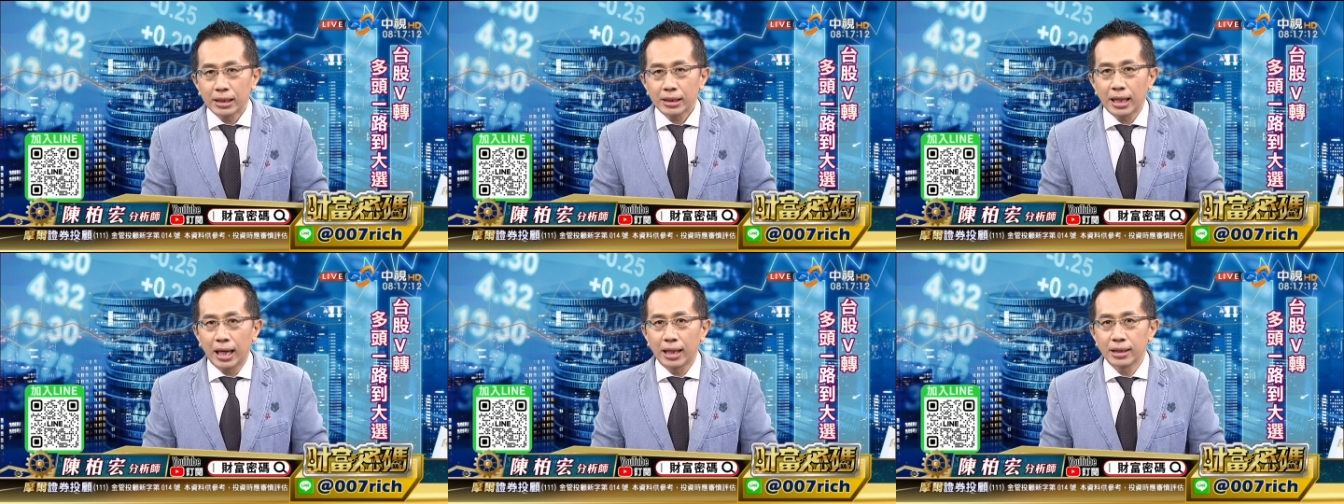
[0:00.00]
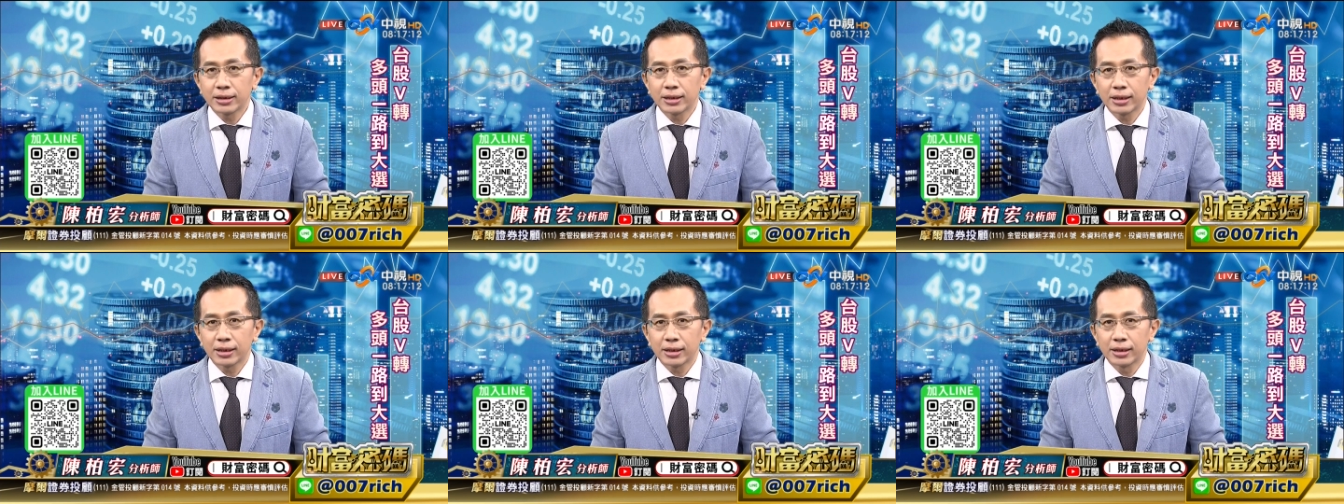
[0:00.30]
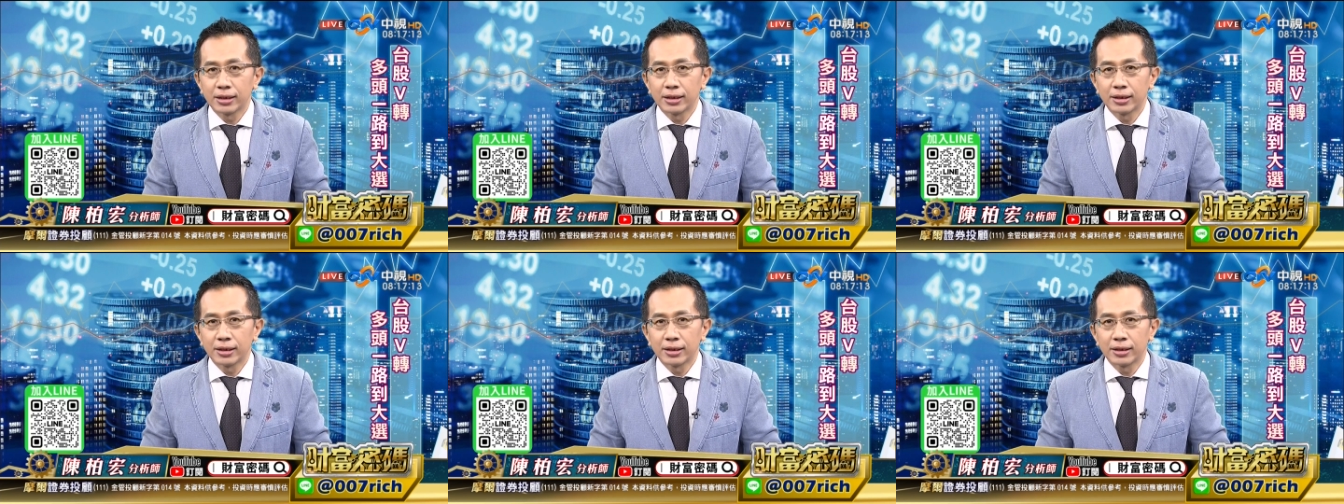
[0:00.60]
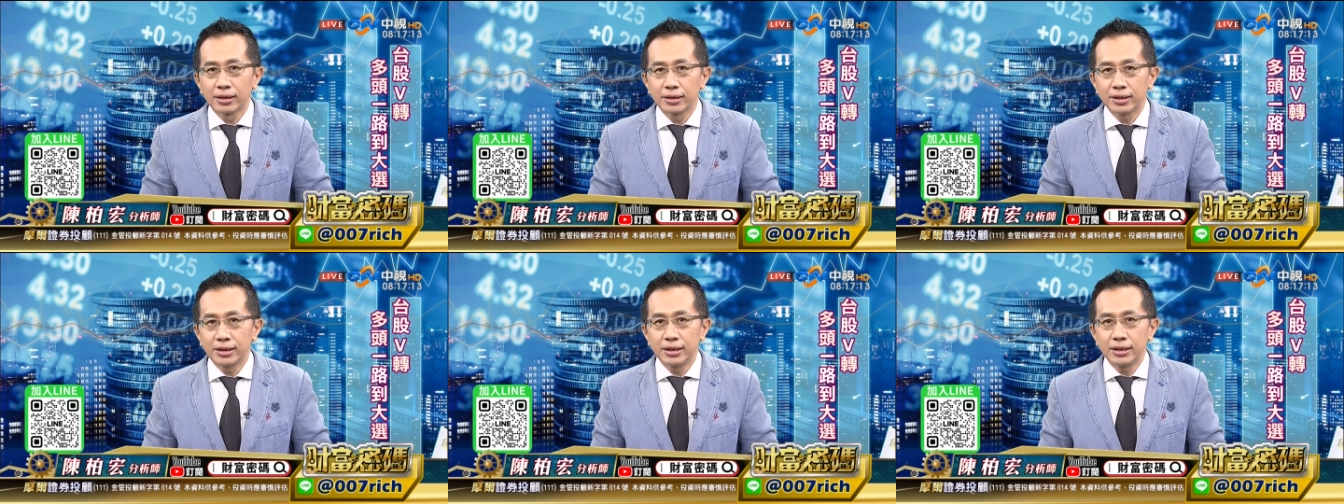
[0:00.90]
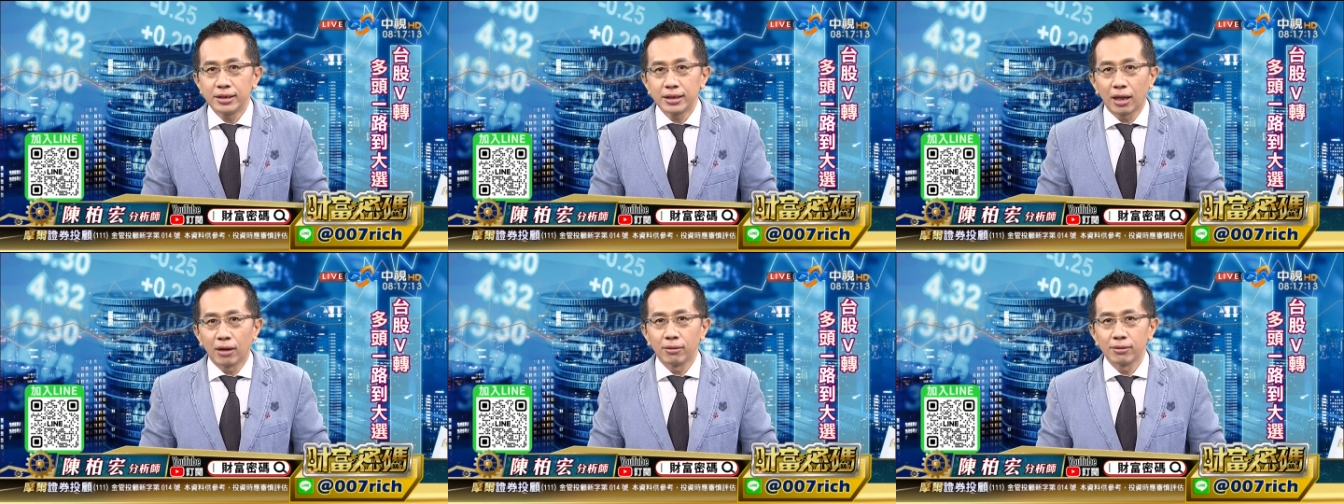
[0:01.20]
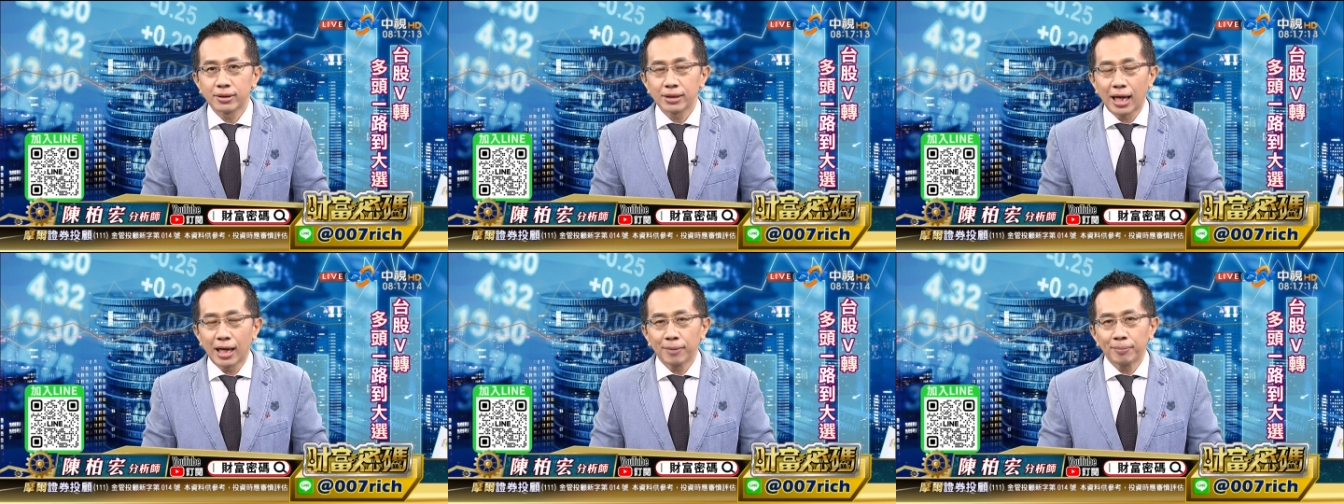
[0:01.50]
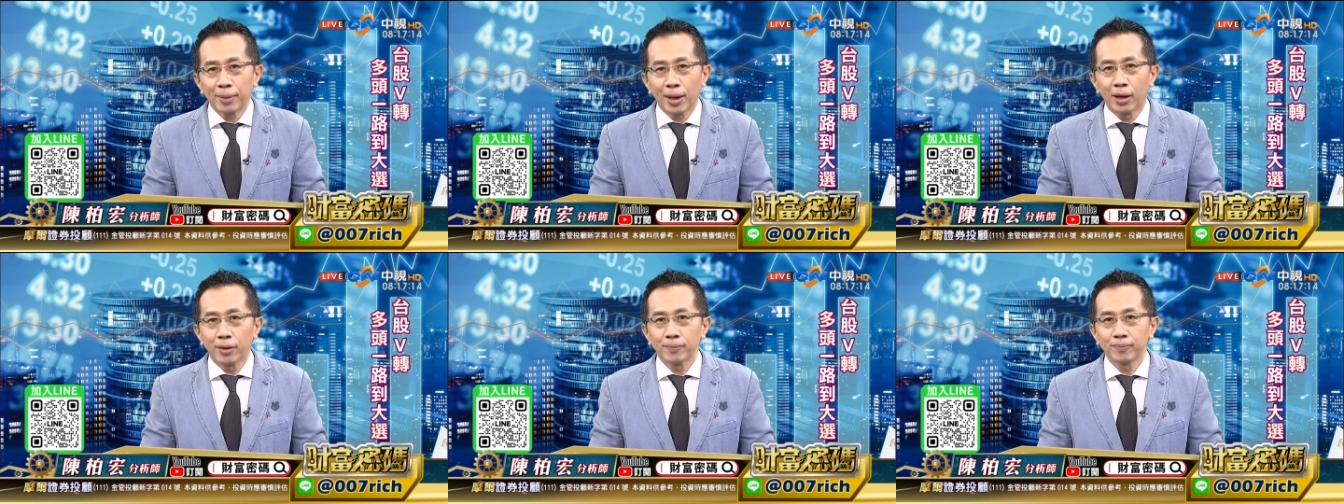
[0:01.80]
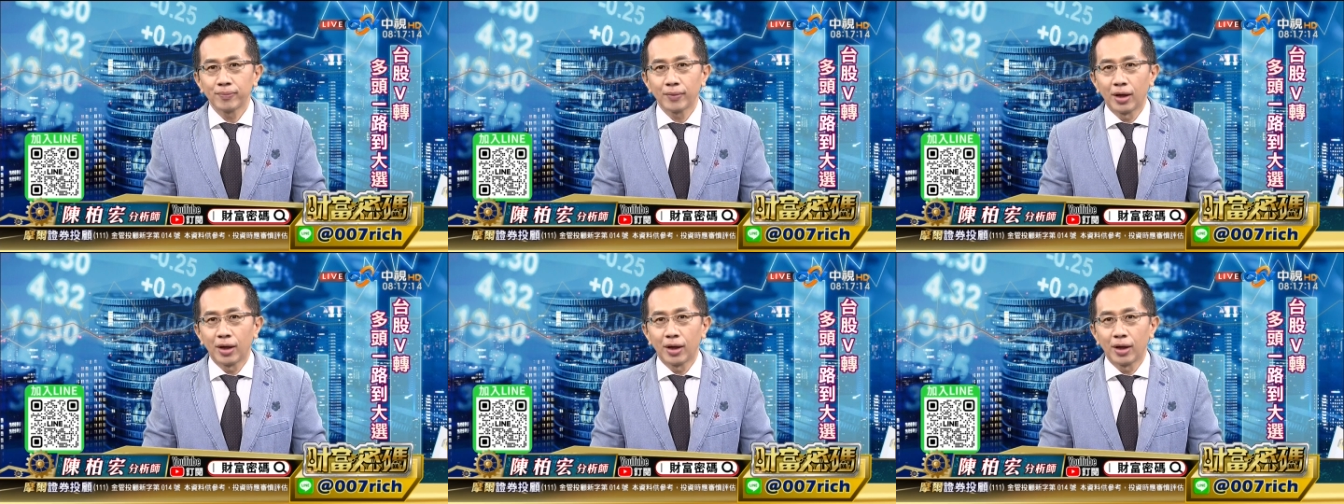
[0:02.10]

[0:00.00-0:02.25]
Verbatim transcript: 他这个绩效达标，